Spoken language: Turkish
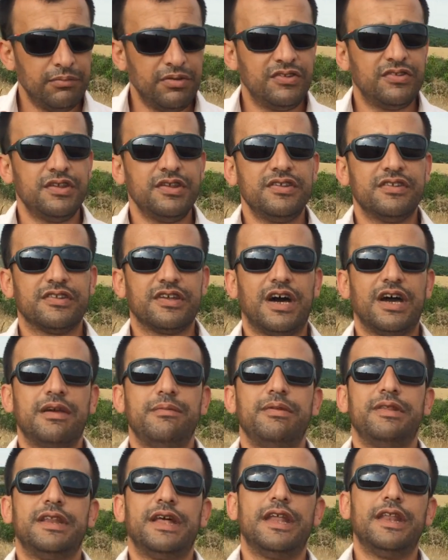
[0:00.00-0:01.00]
Bizi
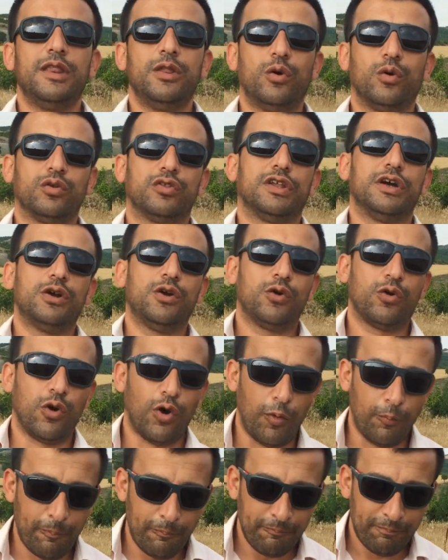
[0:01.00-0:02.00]

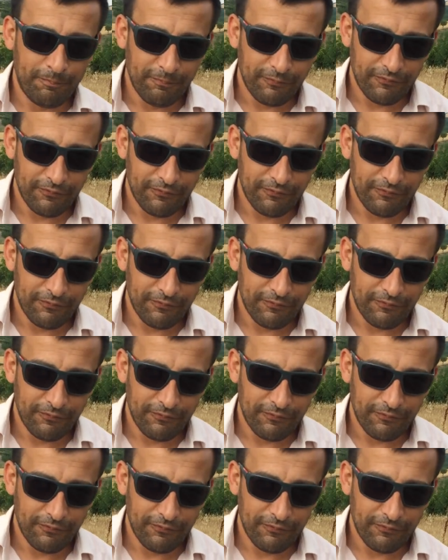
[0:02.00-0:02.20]
sahibinden.com